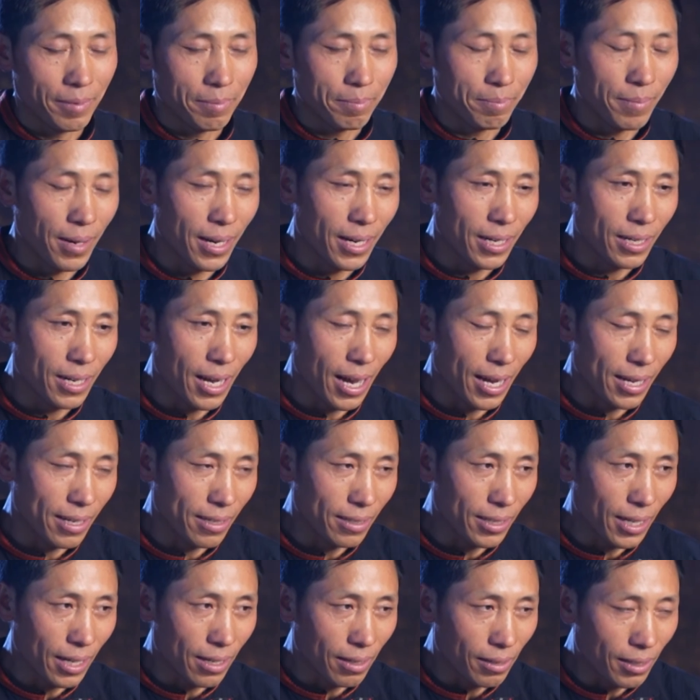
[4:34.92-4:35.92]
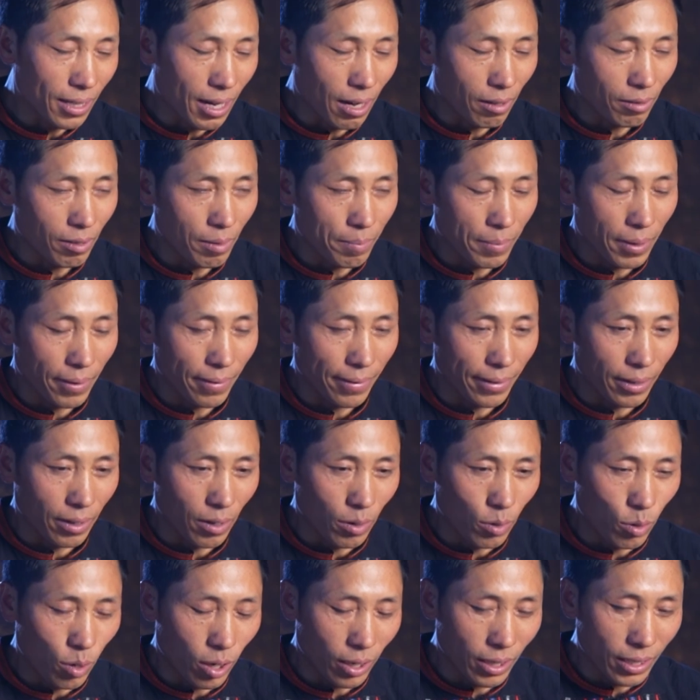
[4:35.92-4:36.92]
mình là những người đứng đầu thì mình
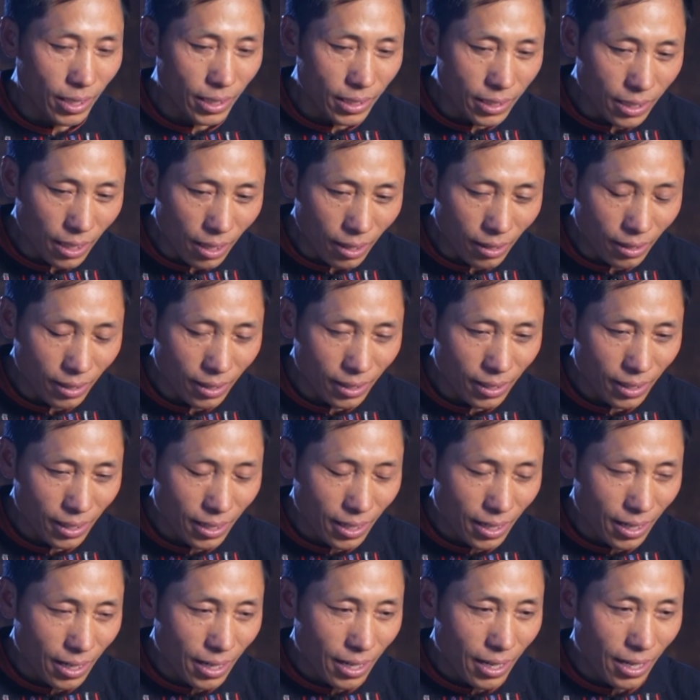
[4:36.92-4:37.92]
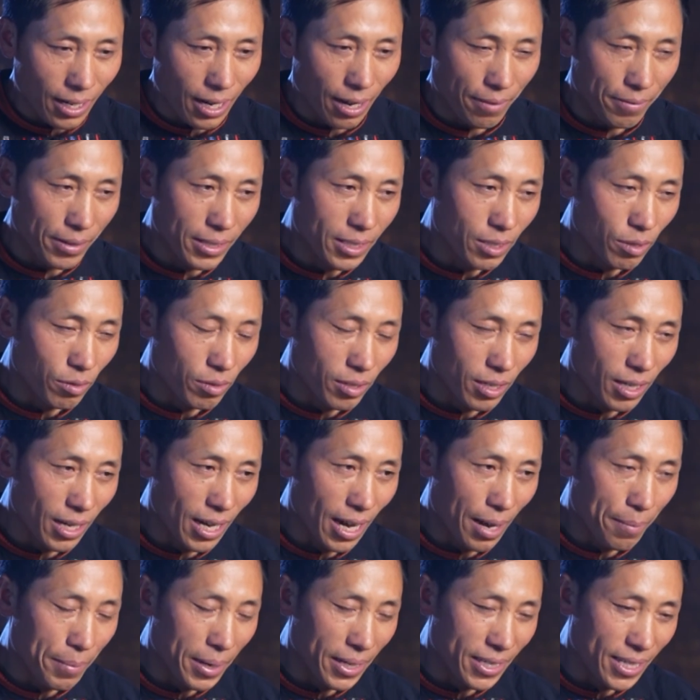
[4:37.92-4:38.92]
luôn luôn đi trước là ví dụ như
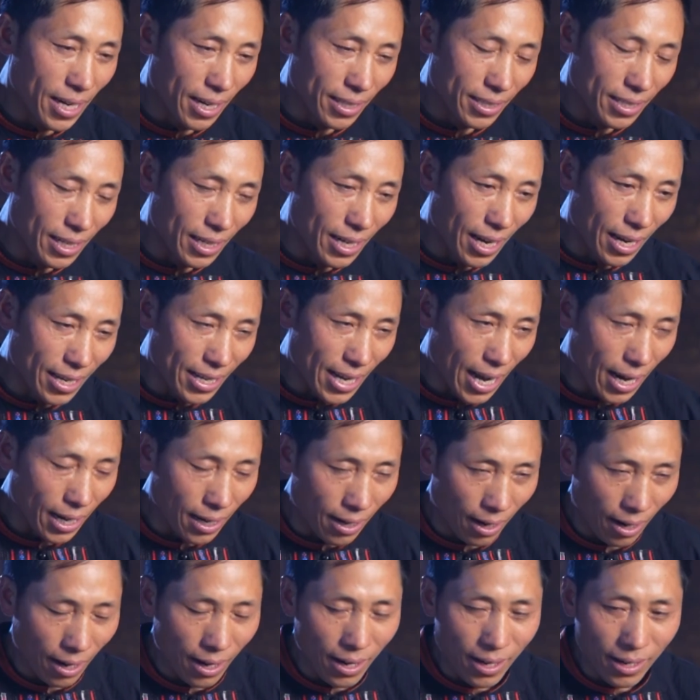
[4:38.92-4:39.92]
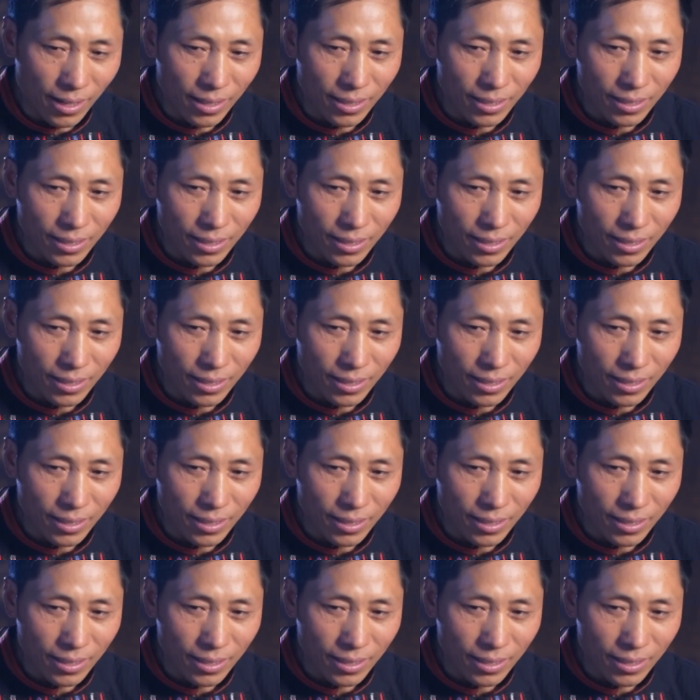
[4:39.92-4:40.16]
là mình trang trí lại nhà cửa